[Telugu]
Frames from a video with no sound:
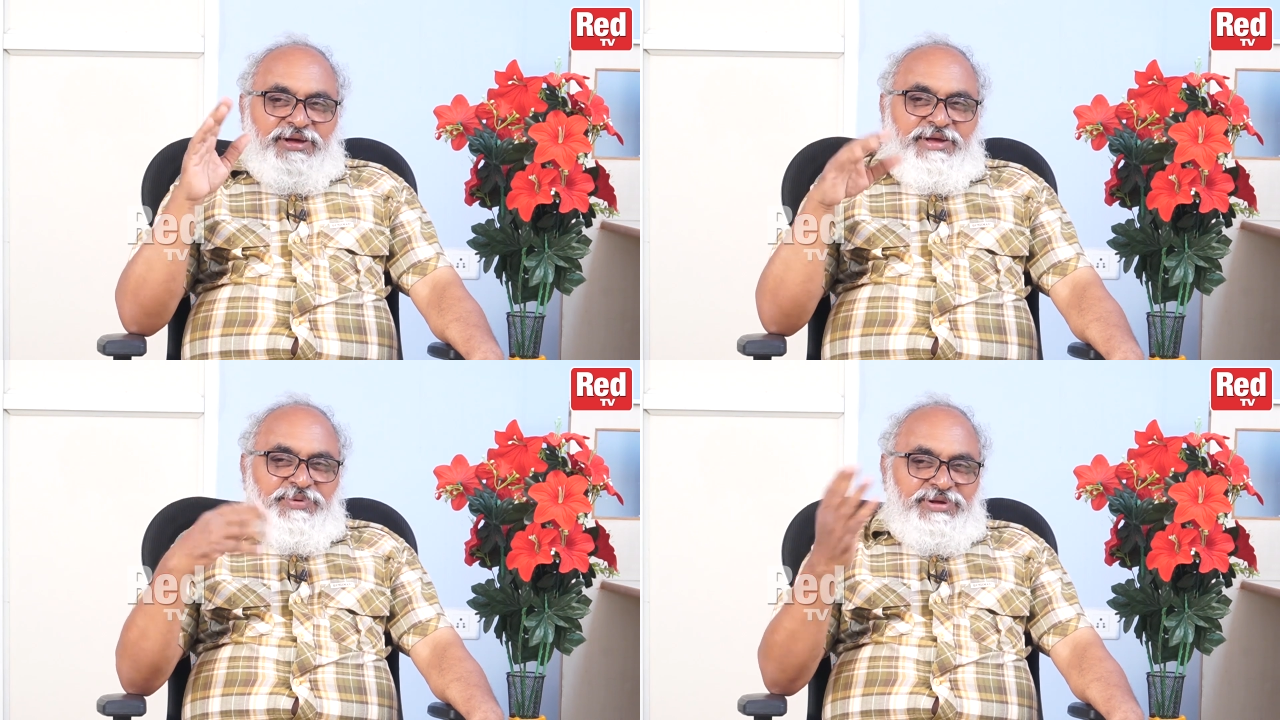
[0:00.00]

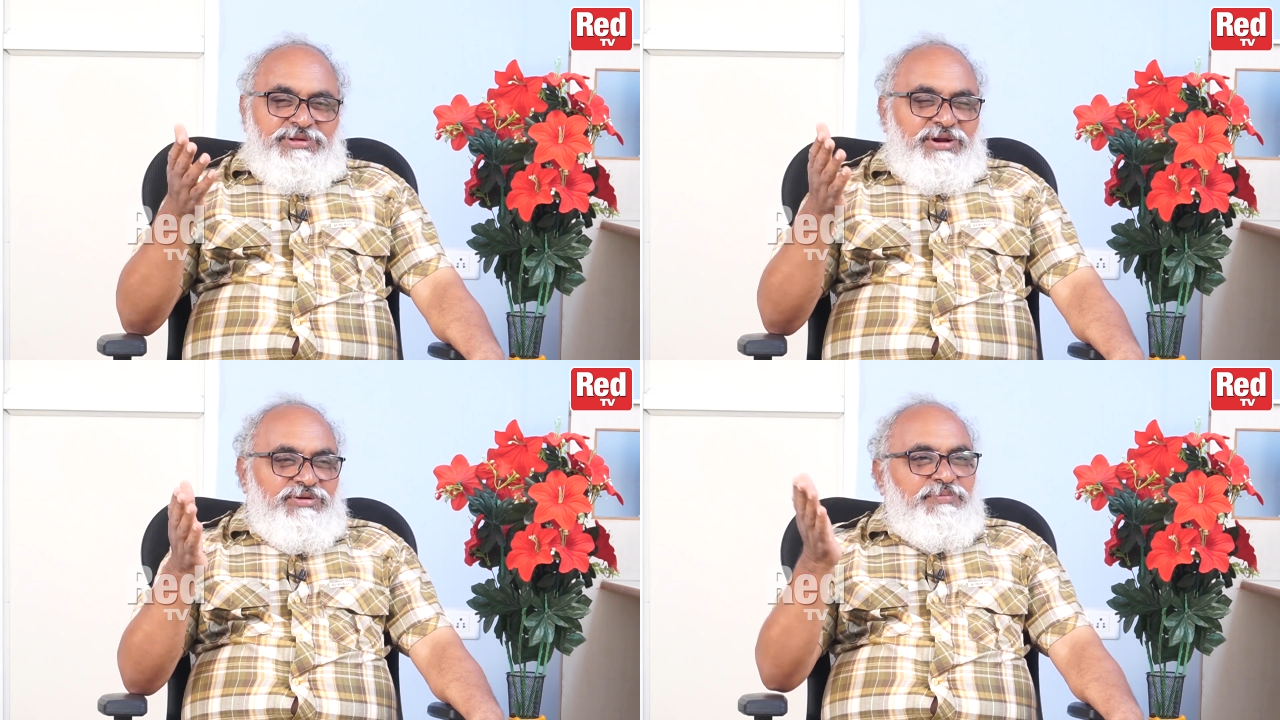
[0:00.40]
అయిపోయిన
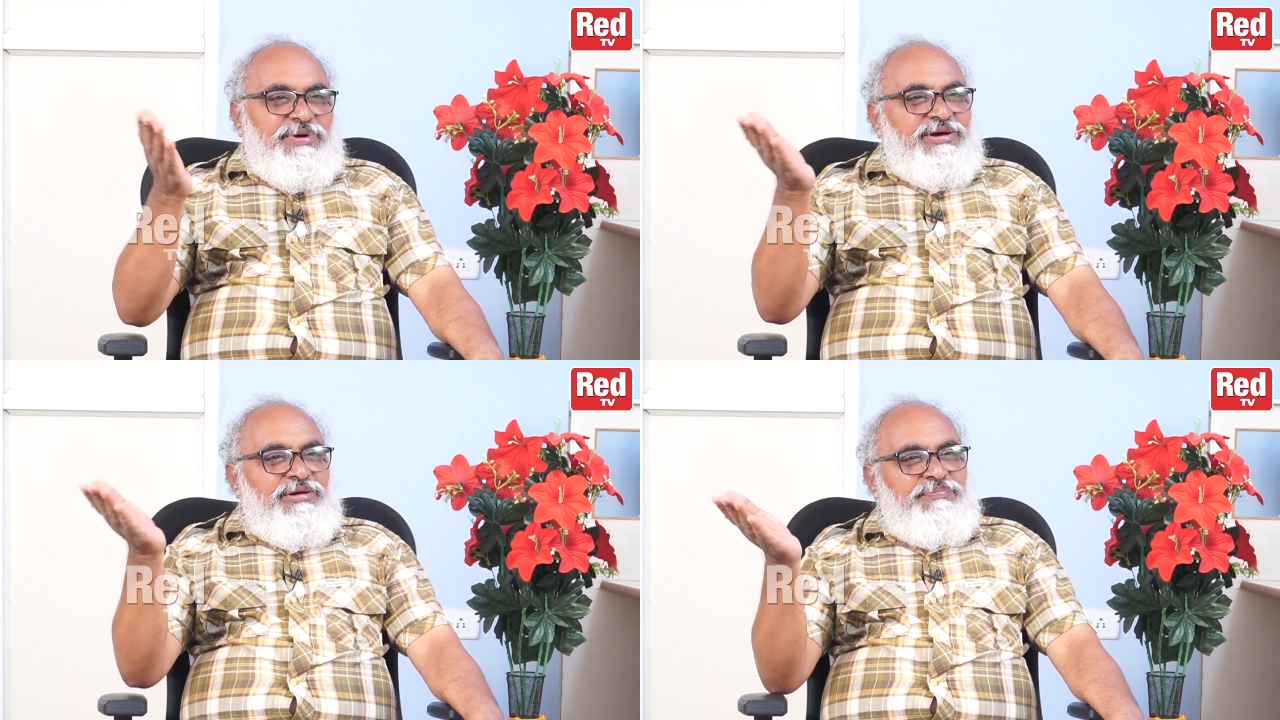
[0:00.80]
తర్వాత
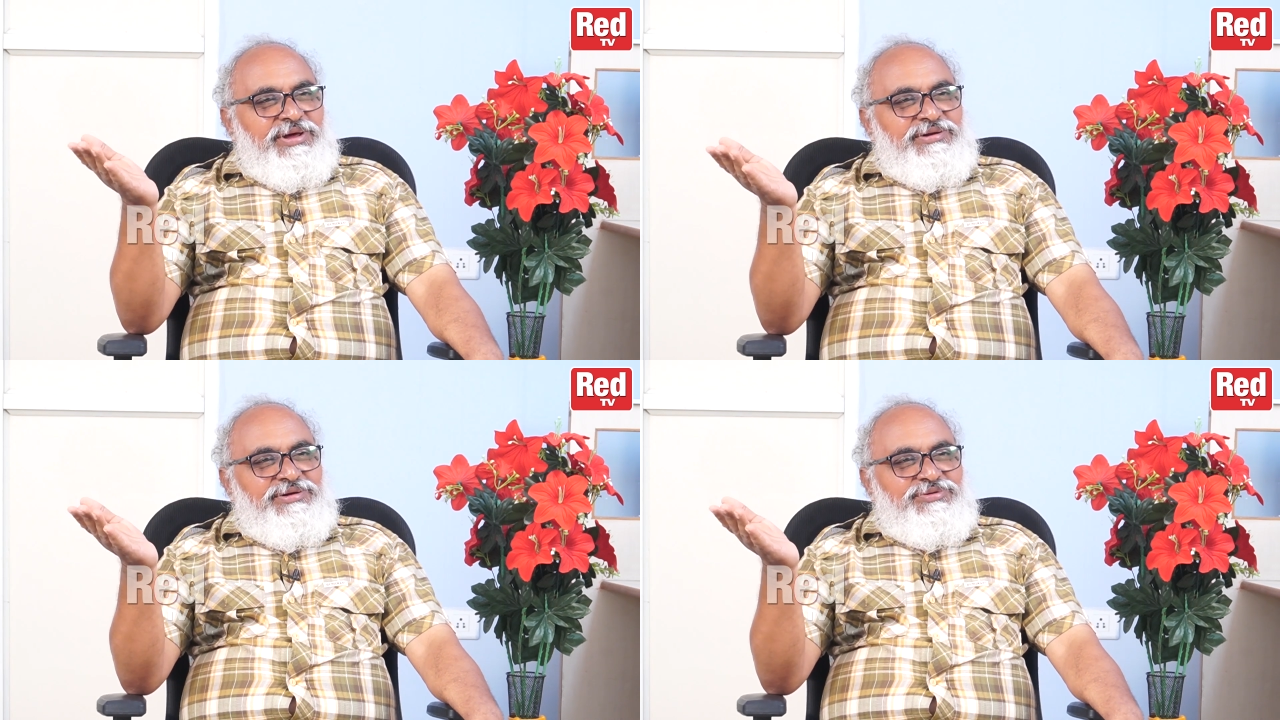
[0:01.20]
బ్రేకప్
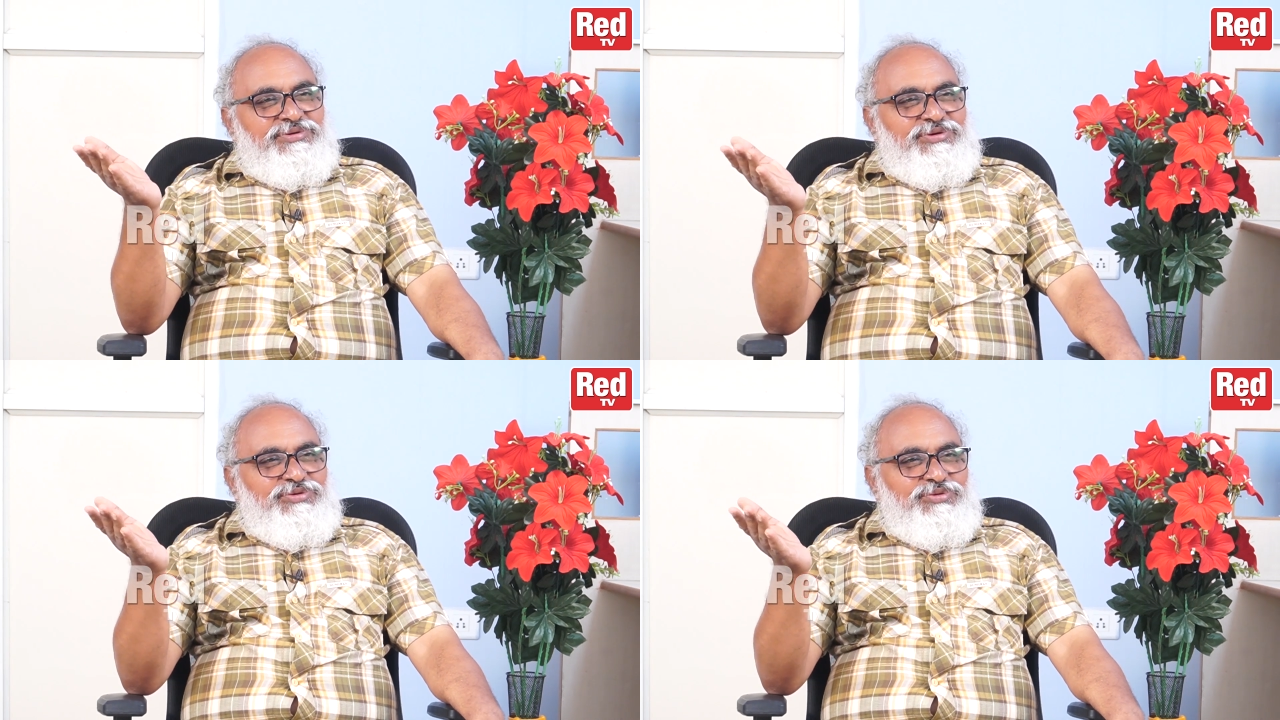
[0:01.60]
పార్టీ
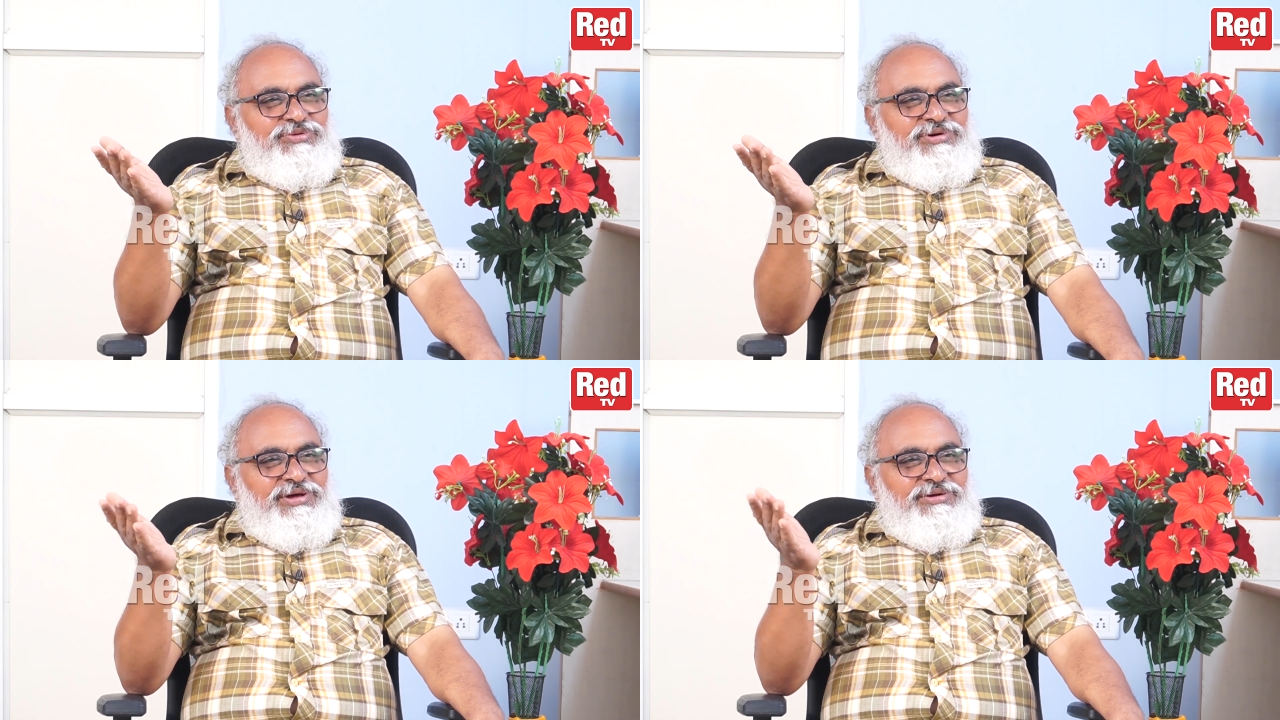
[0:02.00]
ఎందుకు
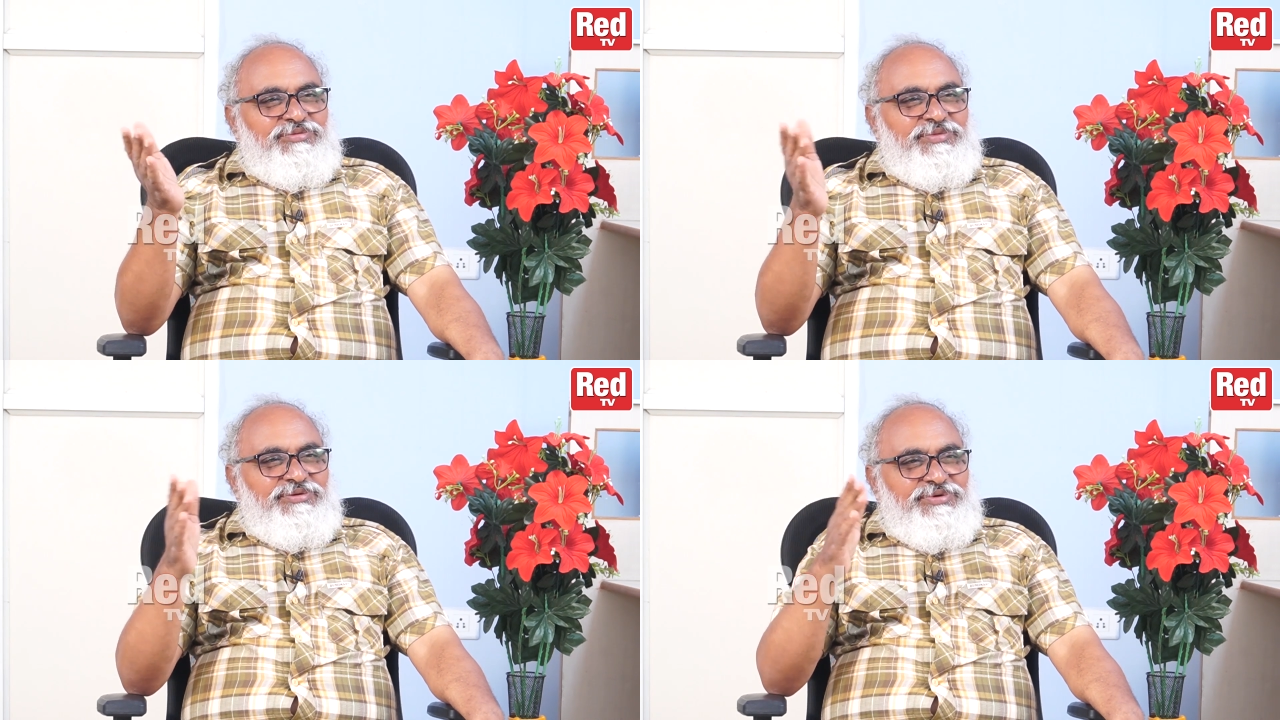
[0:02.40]
చేసుకుంటున్నారు మేము